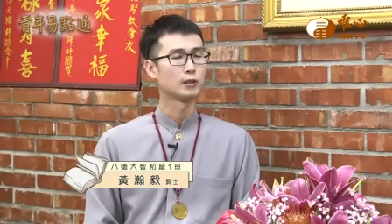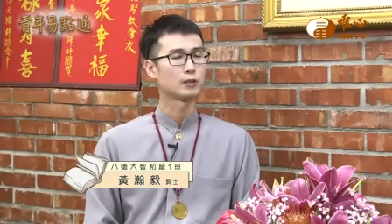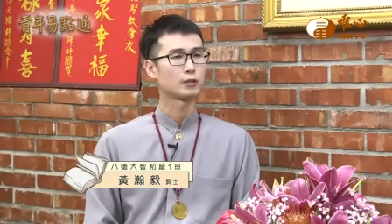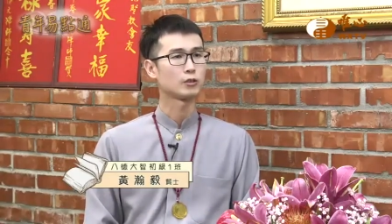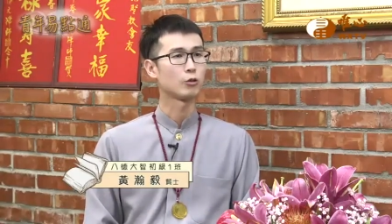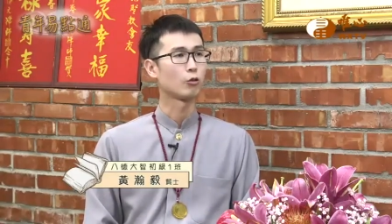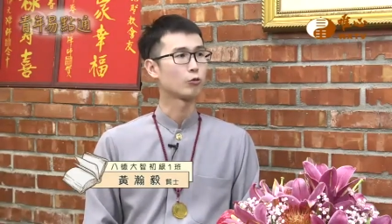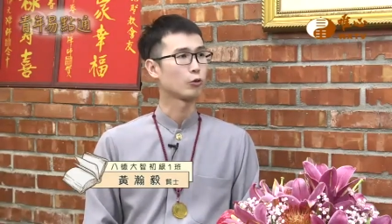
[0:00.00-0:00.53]

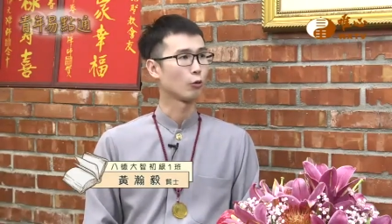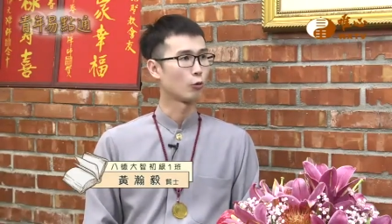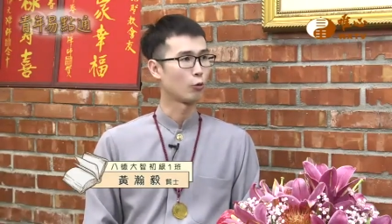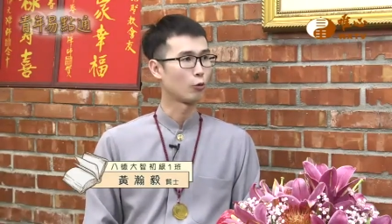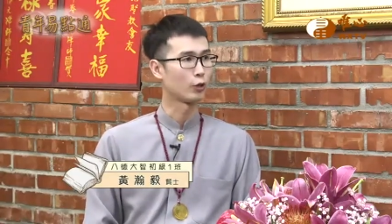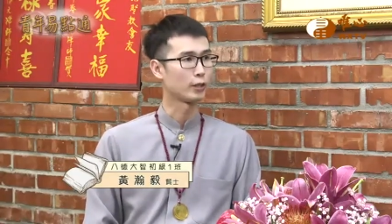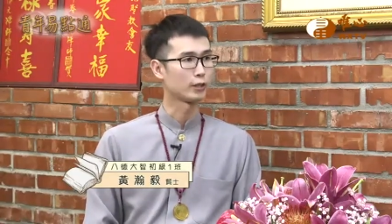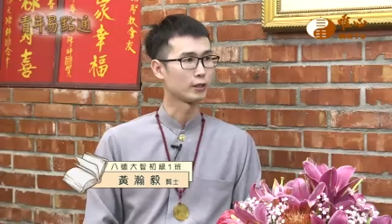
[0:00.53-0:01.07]
是有优
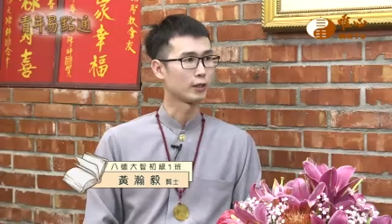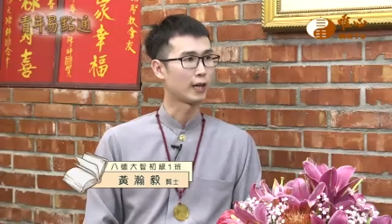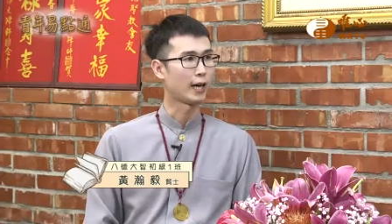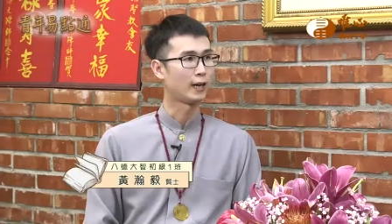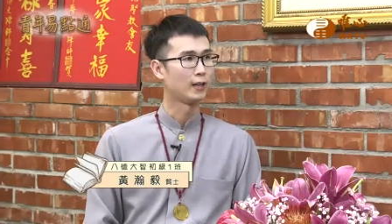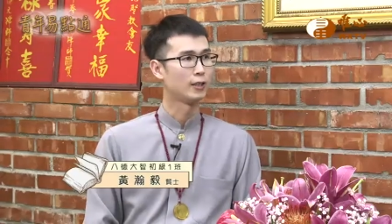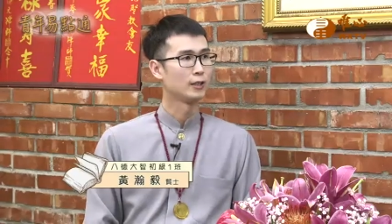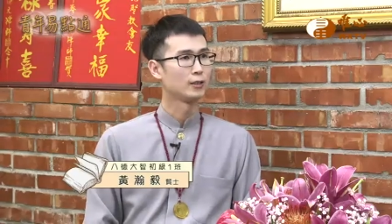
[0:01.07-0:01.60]
惠的
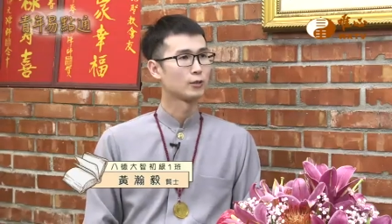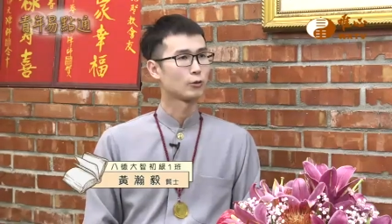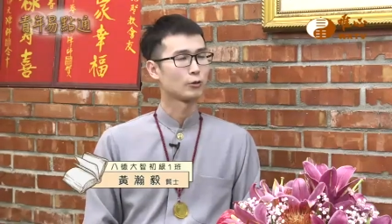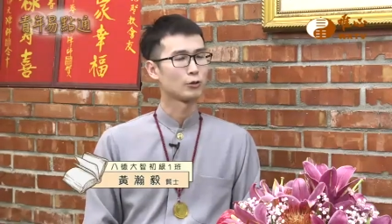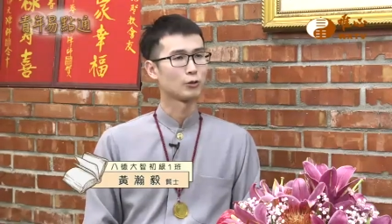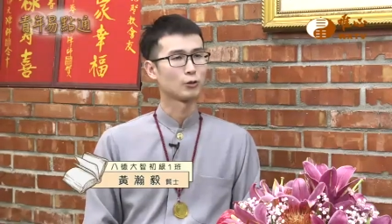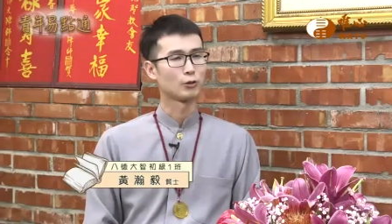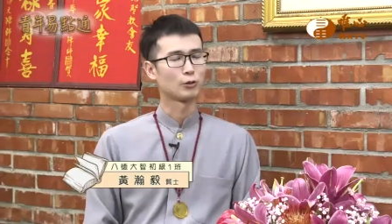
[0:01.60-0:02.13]
嗯，
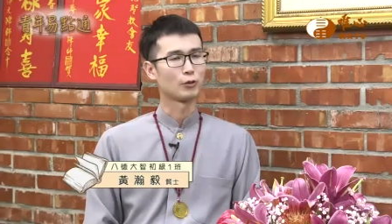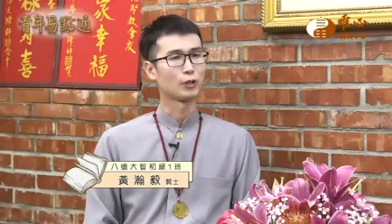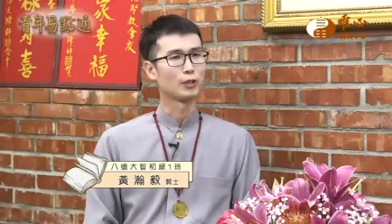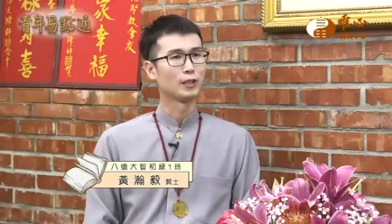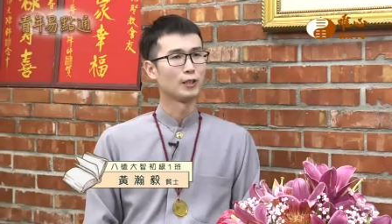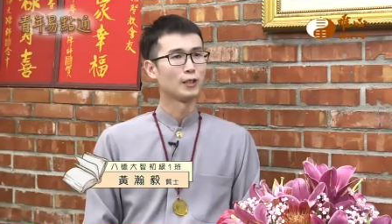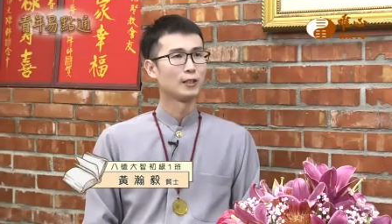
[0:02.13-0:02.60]
对对对，